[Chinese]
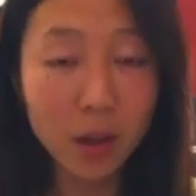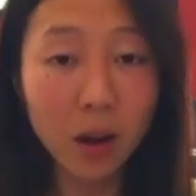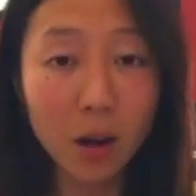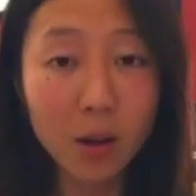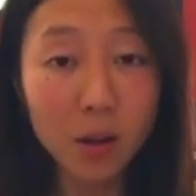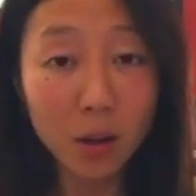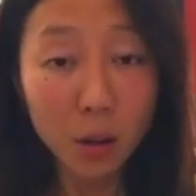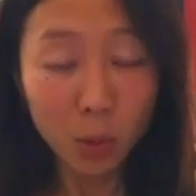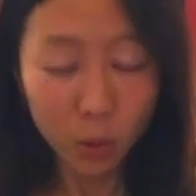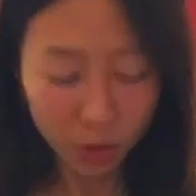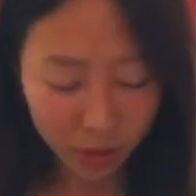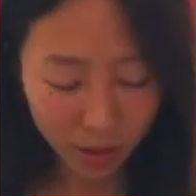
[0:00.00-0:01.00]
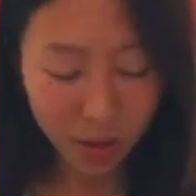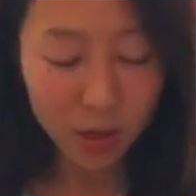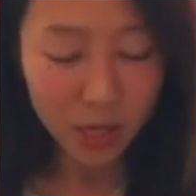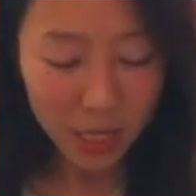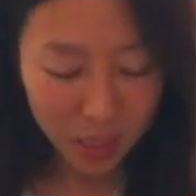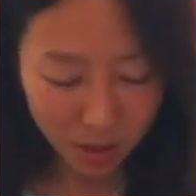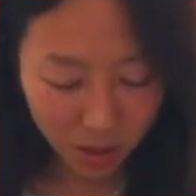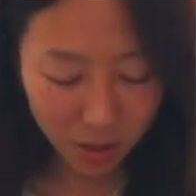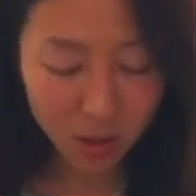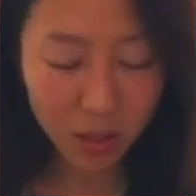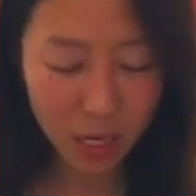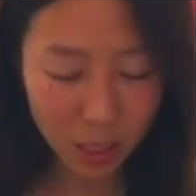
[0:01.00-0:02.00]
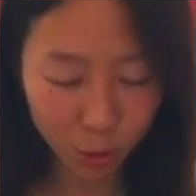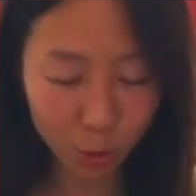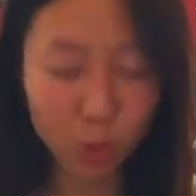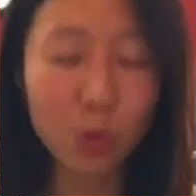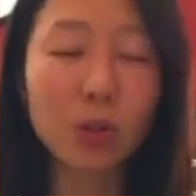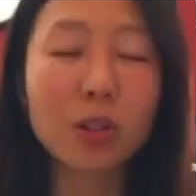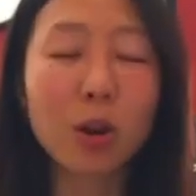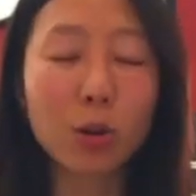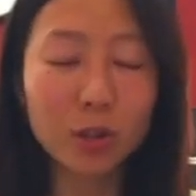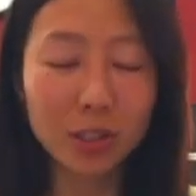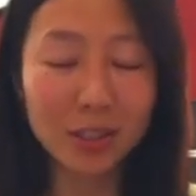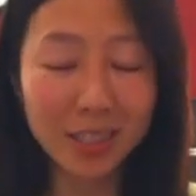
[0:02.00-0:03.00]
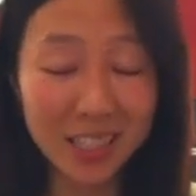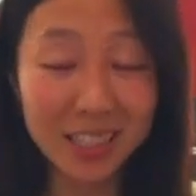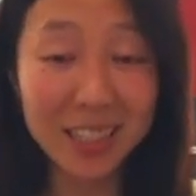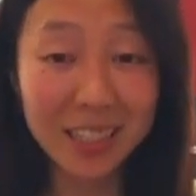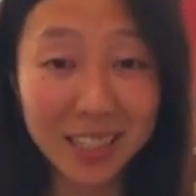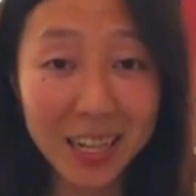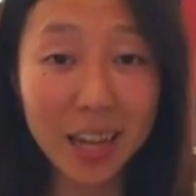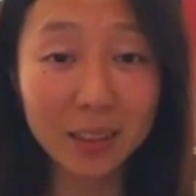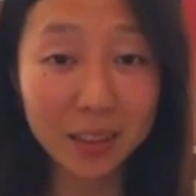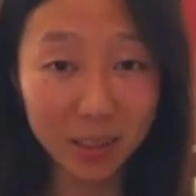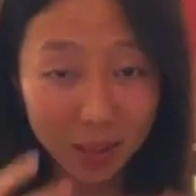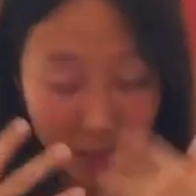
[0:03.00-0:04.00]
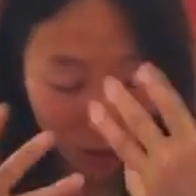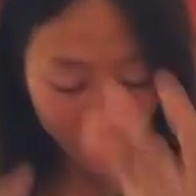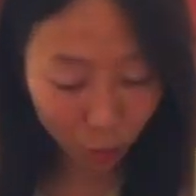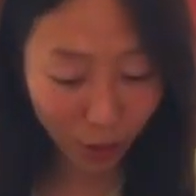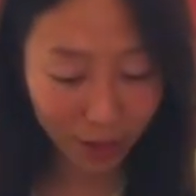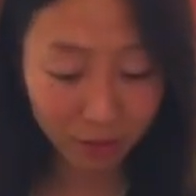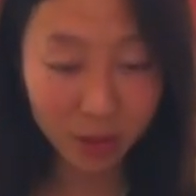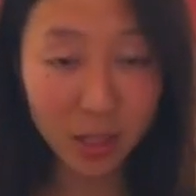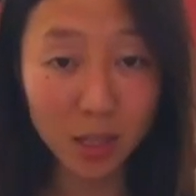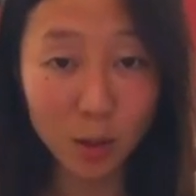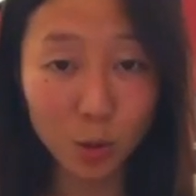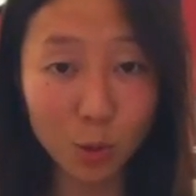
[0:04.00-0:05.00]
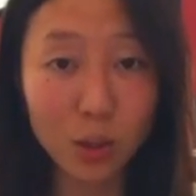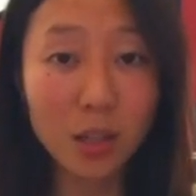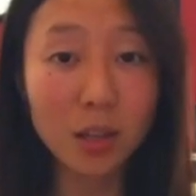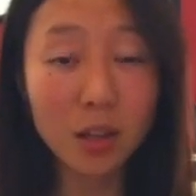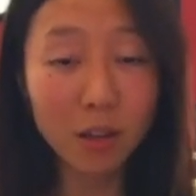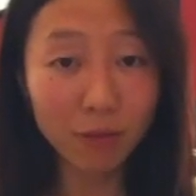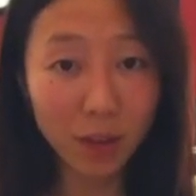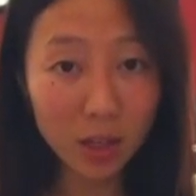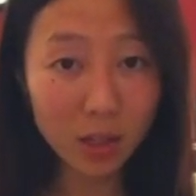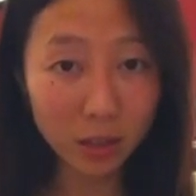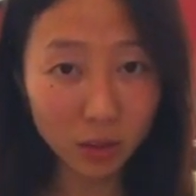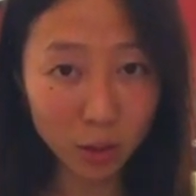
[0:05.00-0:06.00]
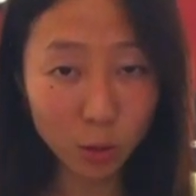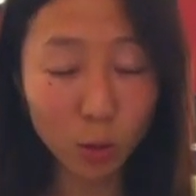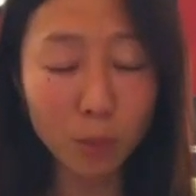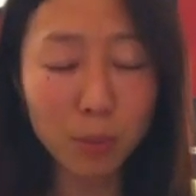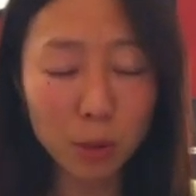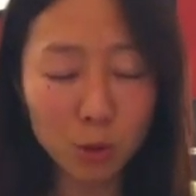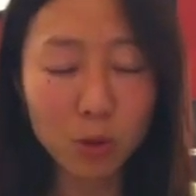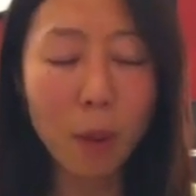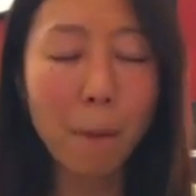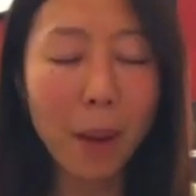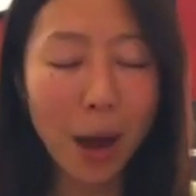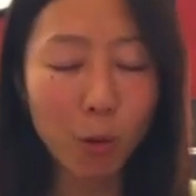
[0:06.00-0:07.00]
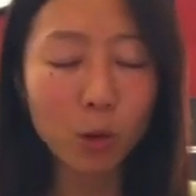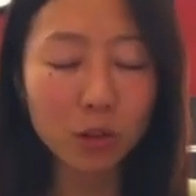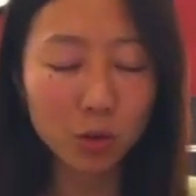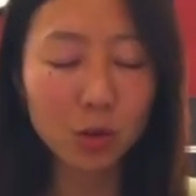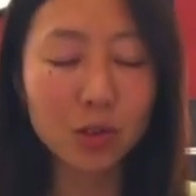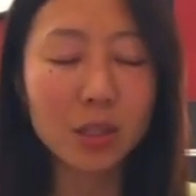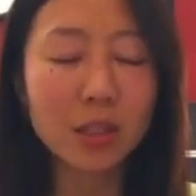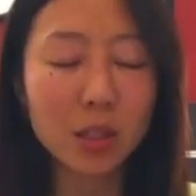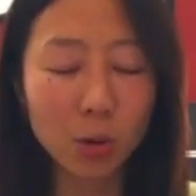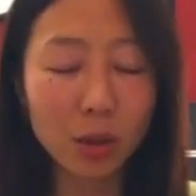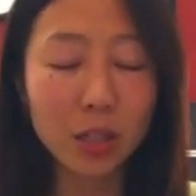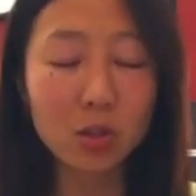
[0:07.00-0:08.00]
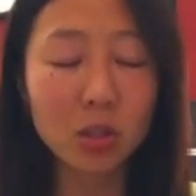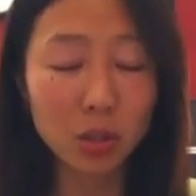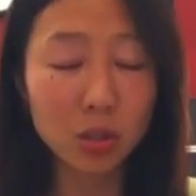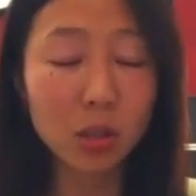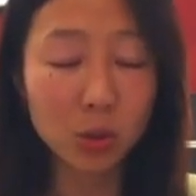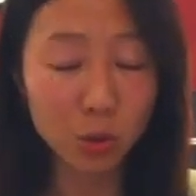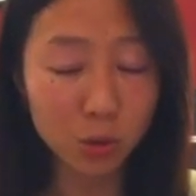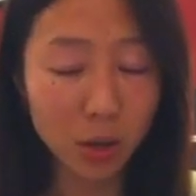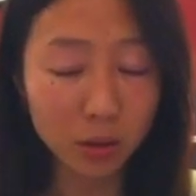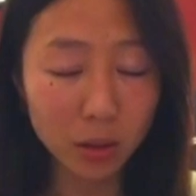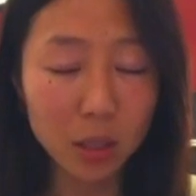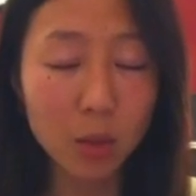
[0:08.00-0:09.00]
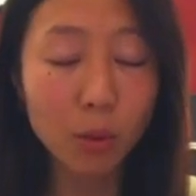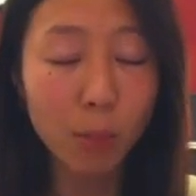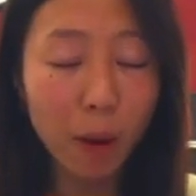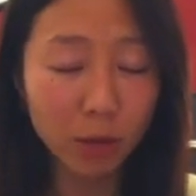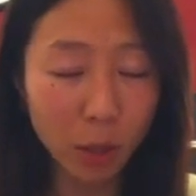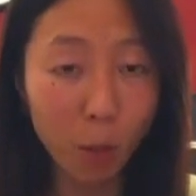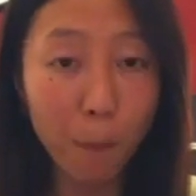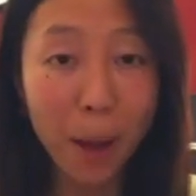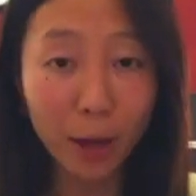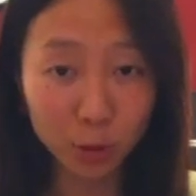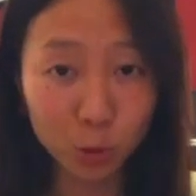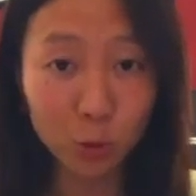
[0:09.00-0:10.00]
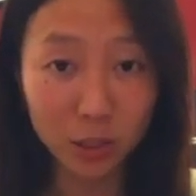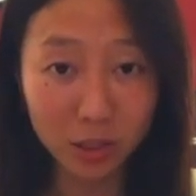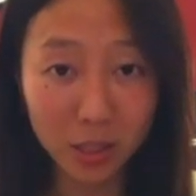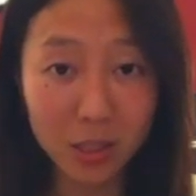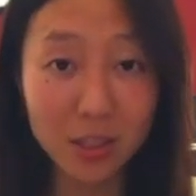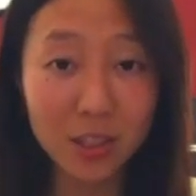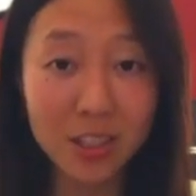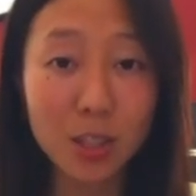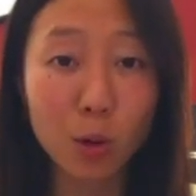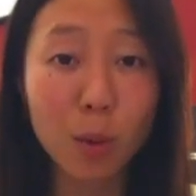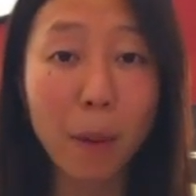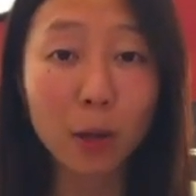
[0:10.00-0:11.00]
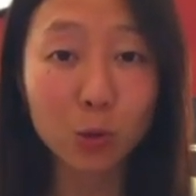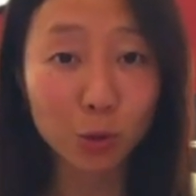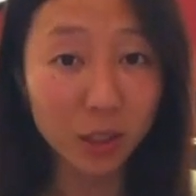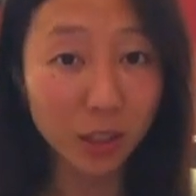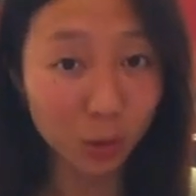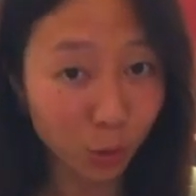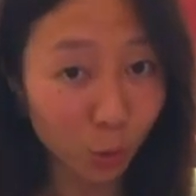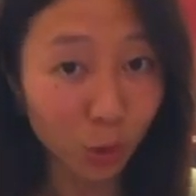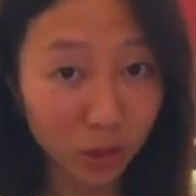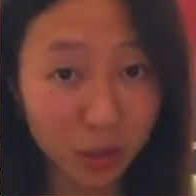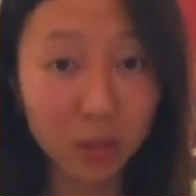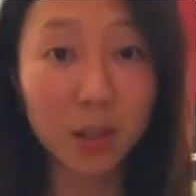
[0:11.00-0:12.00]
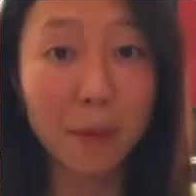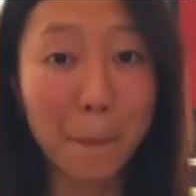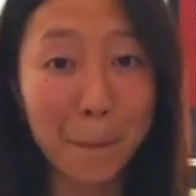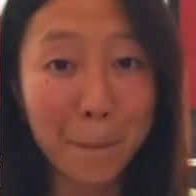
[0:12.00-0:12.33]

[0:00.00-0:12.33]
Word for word: 哈，我的一字一句都是正能量的传递，所以非常珍贵。我必须要把我的时间留给真正需要的人，因为帮那我帮助了这些人，这些人会帮助更多的人。